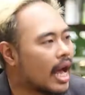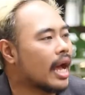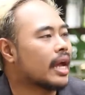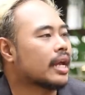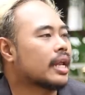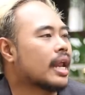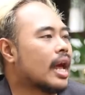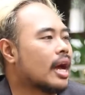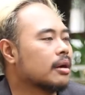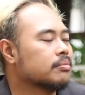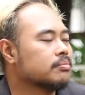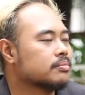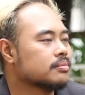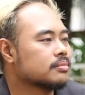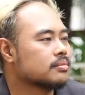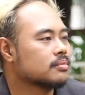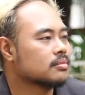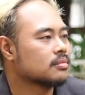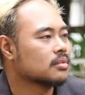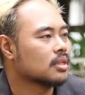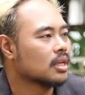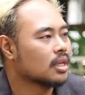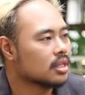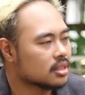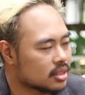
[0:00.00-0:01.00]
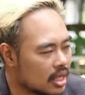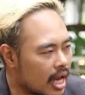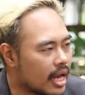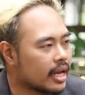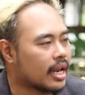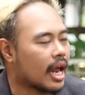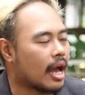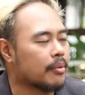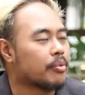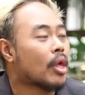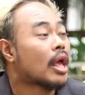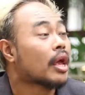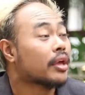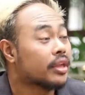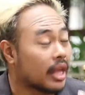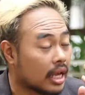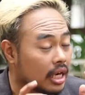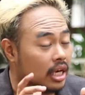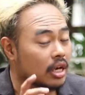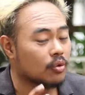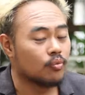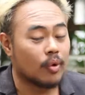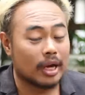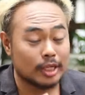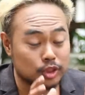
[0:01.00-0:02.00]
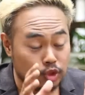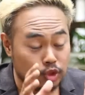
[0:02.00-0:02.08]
ใช่ไม่ประสบความสำเร็จแล้วใช่ครับ อย่าลืมว